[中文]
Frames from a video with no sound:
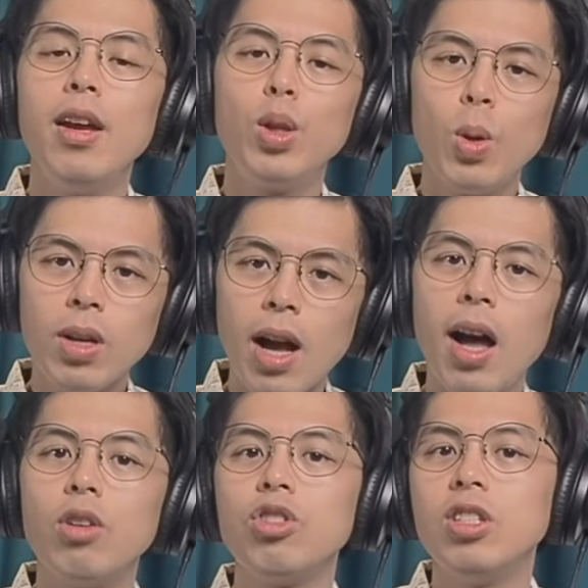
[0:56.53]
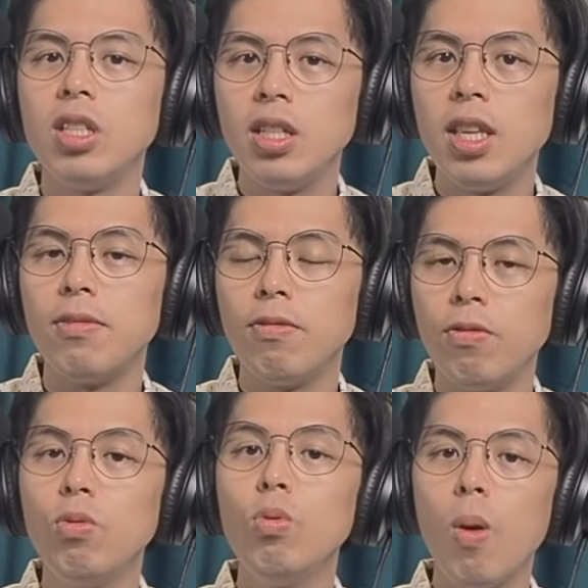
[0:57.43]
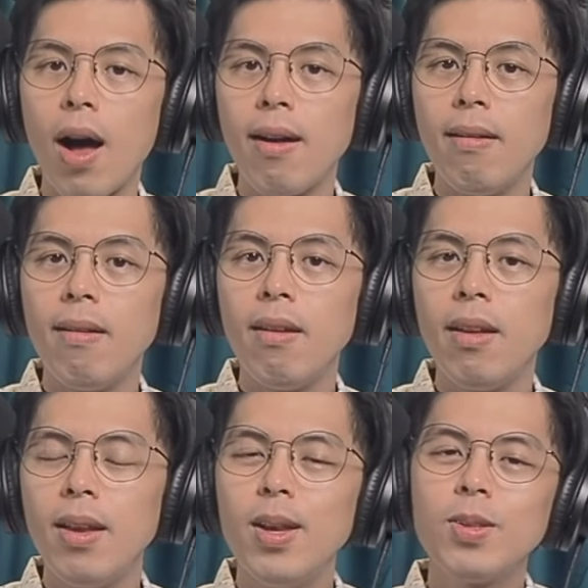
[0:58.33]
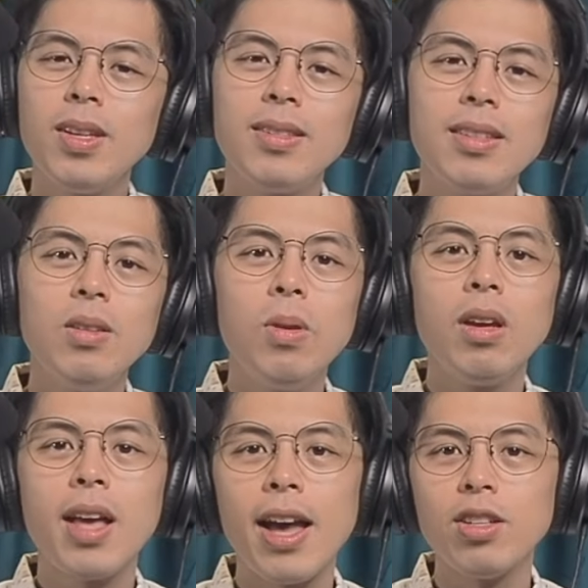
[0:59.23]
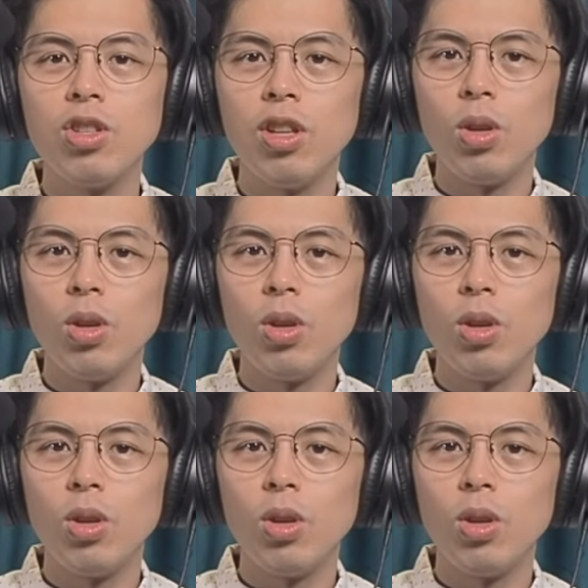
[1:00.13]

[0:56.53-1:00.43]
都刚好是今年孵化。所以四月开始呢，